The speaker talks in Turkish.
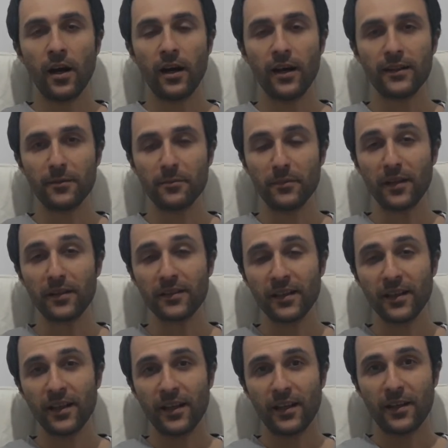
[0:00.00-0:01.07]
Adamlar
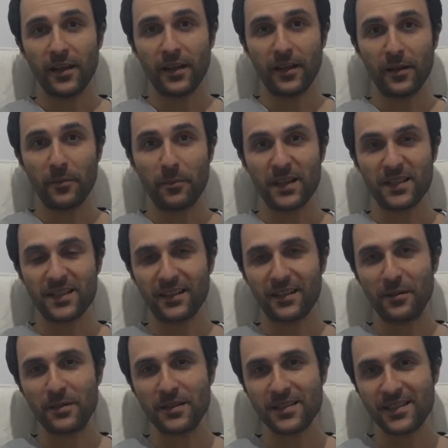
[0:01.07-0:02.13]
e,
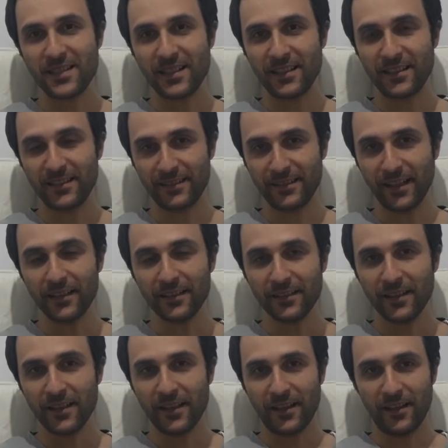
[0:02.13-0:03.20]
pazarlama sitelerinden
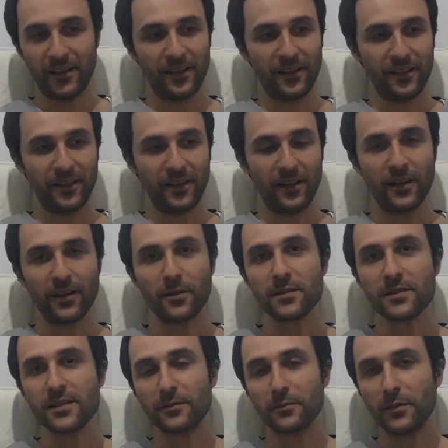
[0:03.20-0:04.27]
e,
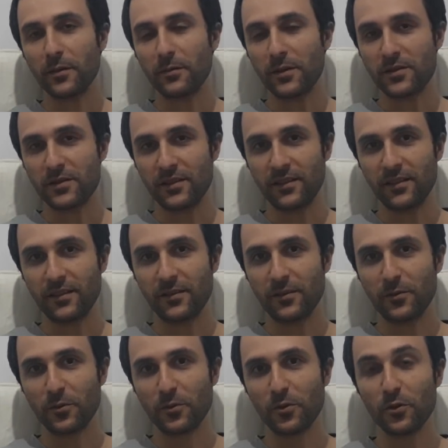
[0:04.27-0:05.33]
araba satmaya başladı.
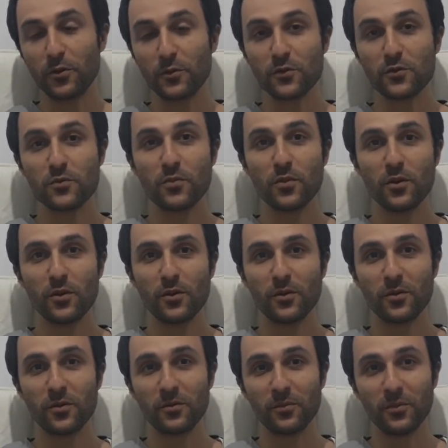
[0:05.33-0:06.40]
Konumuz bu.
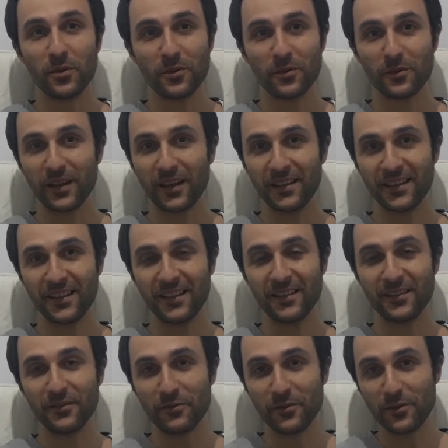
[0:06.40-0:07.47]
Buyurun hadi
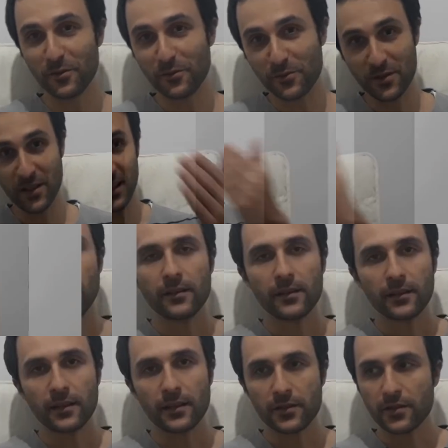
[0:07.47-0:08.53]
gelin videomuza geçelim.
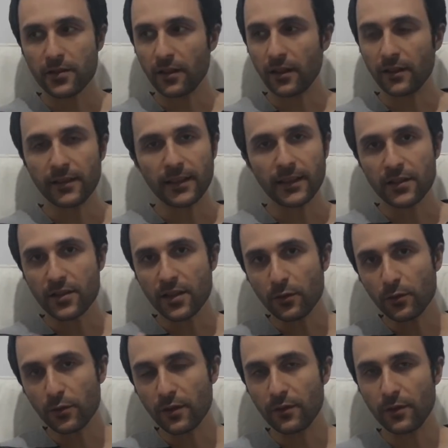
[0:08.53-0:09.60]
Evet arkadaşlar hatta geçen
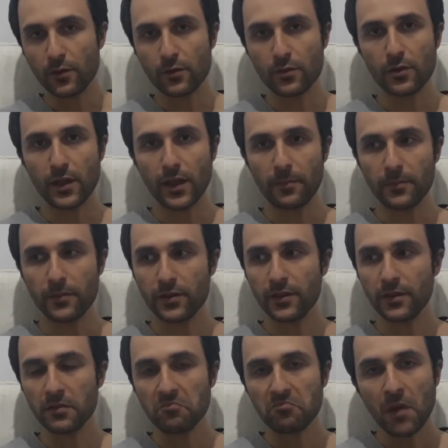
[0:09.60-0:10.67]
gün de videosunu
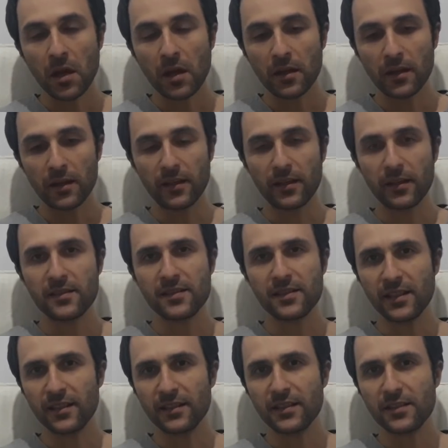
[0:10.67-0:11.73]
yapmıştık. E,
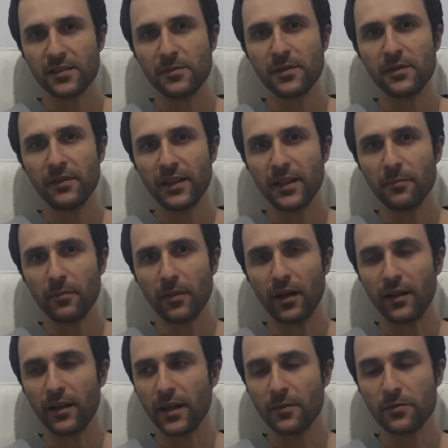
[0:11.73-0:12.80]
de ismini vereyim
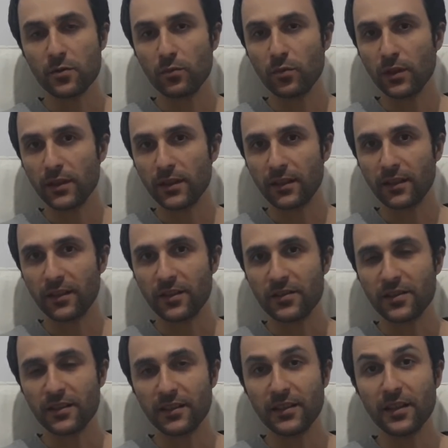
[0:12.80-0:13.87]
bari. Hepsi burada
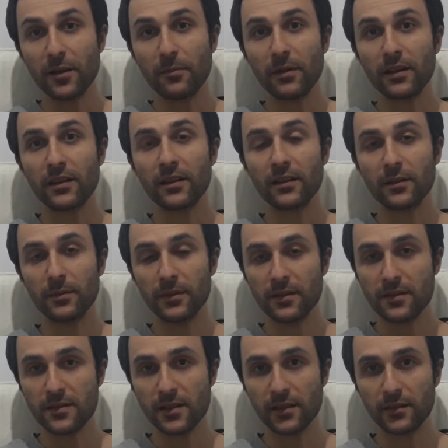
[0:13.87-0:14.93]
arkadaşlar. Kia marka
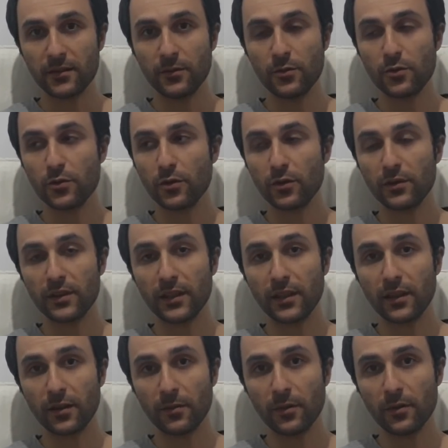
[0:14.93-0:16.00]
arabaları sattı. 3-4 tane
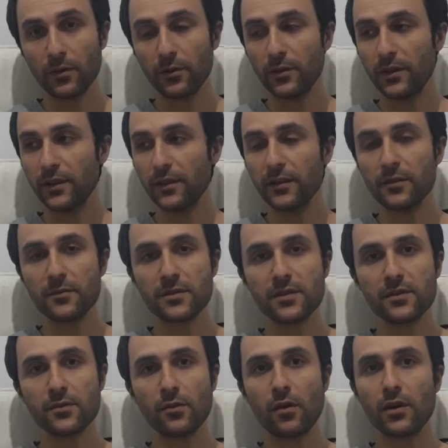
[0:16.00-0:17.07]
araba koydu. İnanır
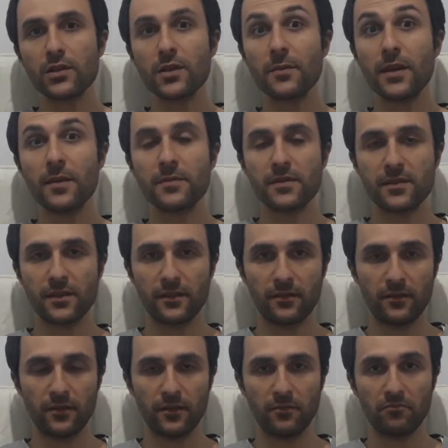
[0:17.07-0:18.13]
mısınız o akşam hepsi
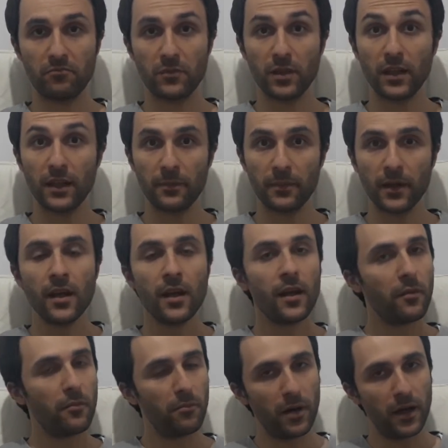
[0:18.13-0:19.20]
satıldı. Garip.
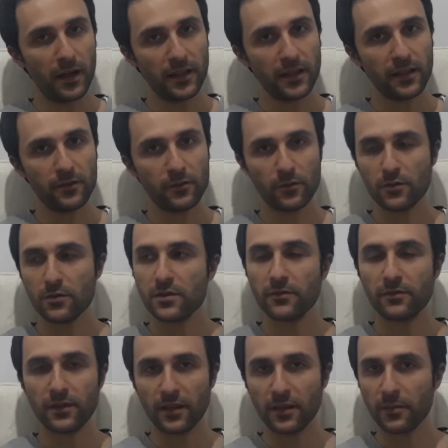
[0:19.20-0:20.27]
Bayiye gidiyoruz.
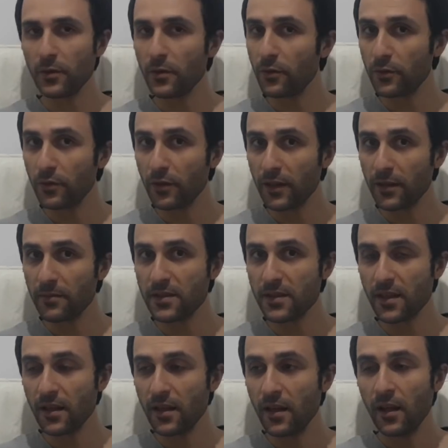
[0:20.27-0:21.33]
Sıfır araba yok diyorlar
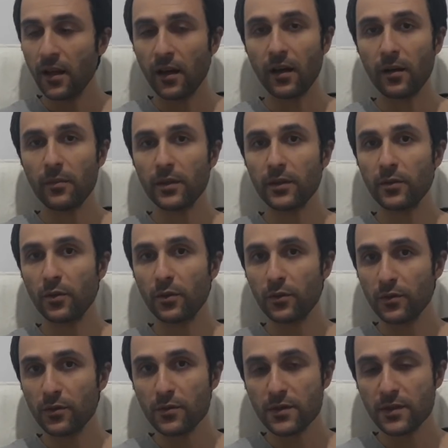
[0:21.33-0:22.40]
bize. Ama
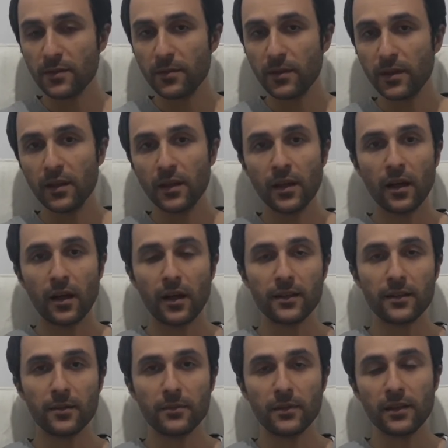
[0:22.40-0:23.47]
gördüğünüz gibi
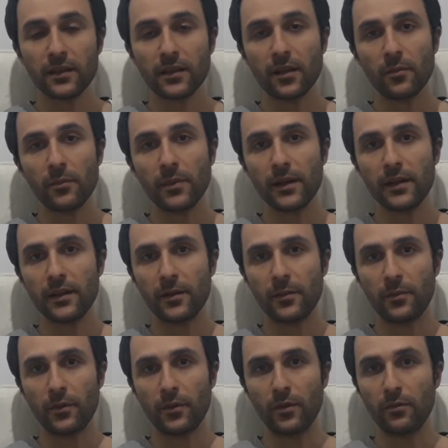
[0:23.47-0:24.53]
adamlar kampanya
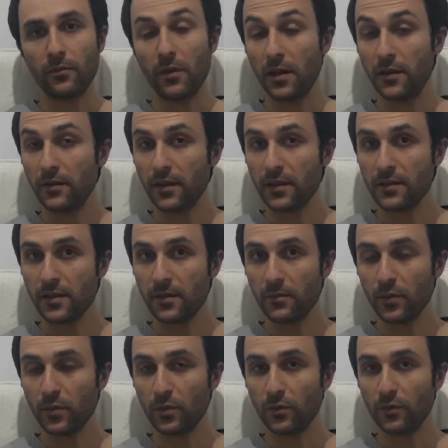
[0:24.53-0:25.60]
yapıyor.
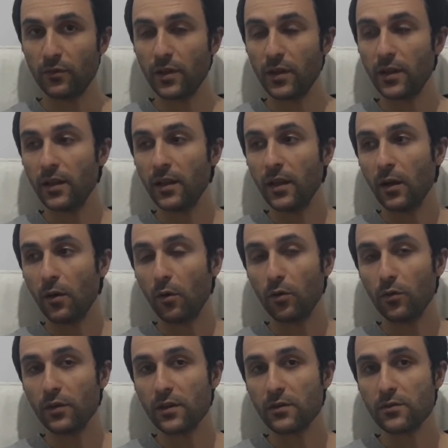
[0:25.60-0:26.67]
Enteresan bir durum. Ve
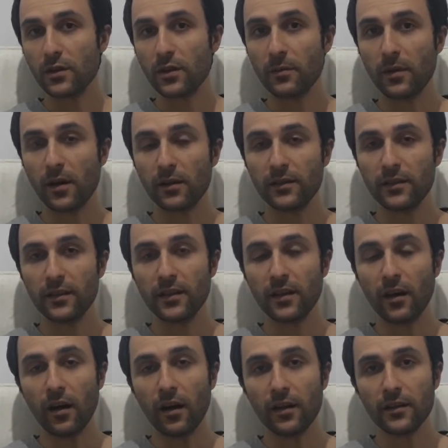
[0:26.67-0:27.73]
ondan sonra baktık
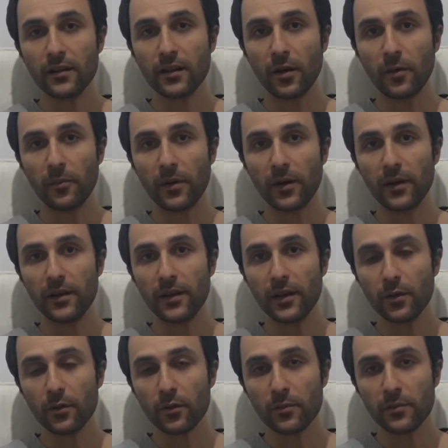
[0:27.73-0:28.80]
ki aynı kampanyayı
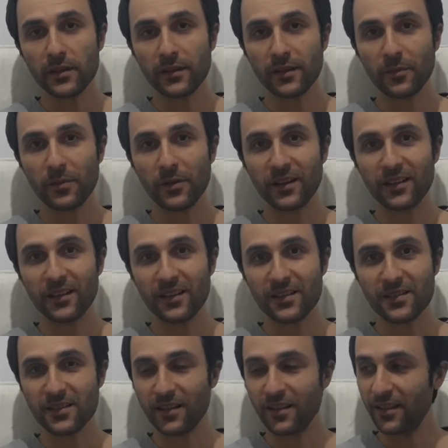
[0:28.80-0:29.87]
N11'de yapıyor
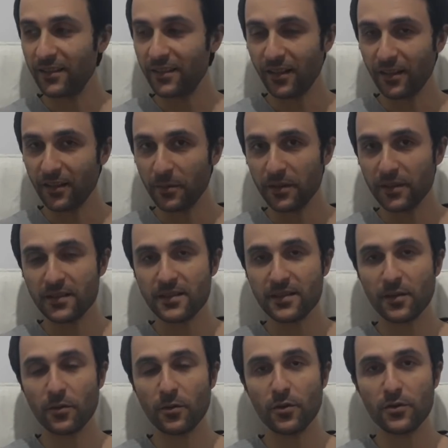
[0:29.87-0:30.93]
arkadaşlar. Hatta arabaları
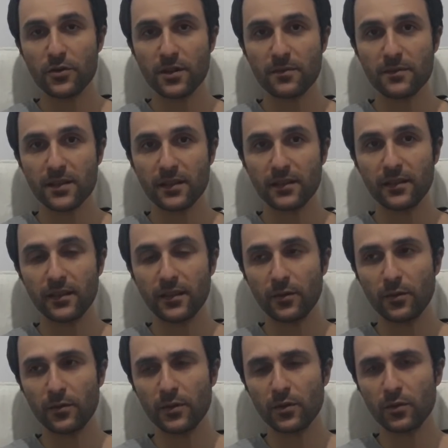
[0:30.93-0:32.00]
size koyacağım. Zaten
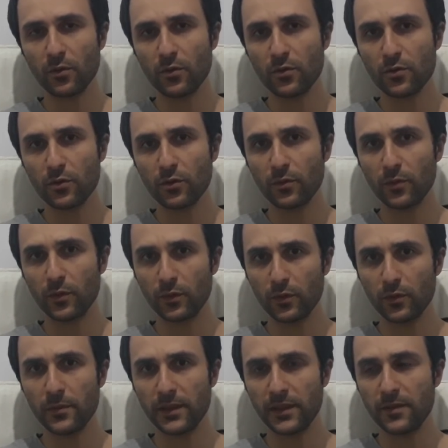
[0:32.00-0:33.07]
N11 doğuş
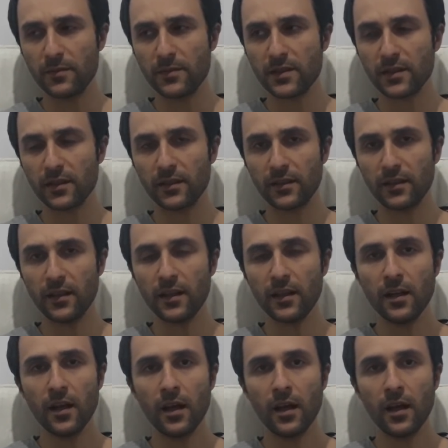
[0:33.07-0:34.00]
grubunun bildiğimiz kadarıyla.